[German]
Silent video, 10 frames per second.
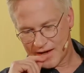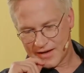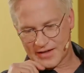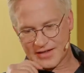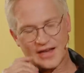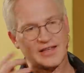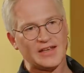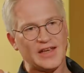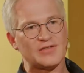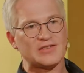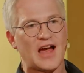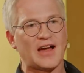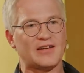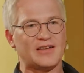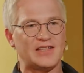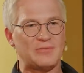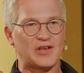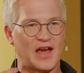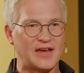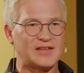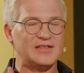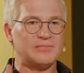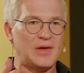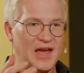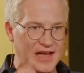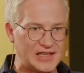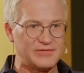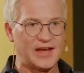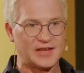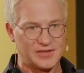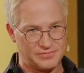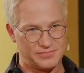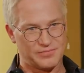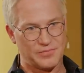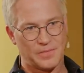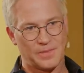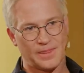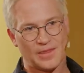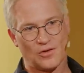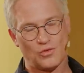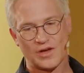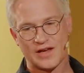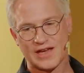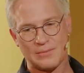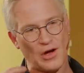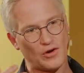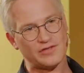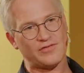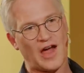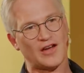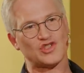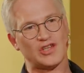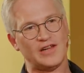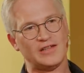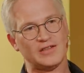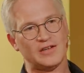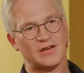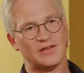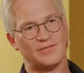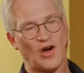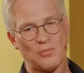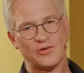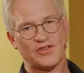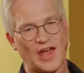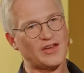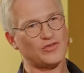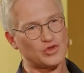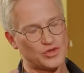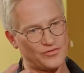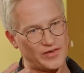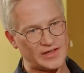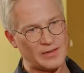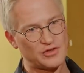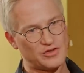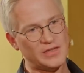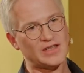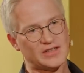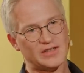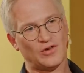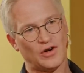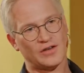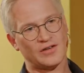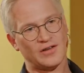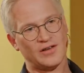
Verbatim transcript: Jetzt kann ich hingehen und sagen, ich nehme den Reichen mehr Geld weg. Oder ich kann mir auch die Frage stellen, warum ist es eigentlich so verdammt schwierig geworden,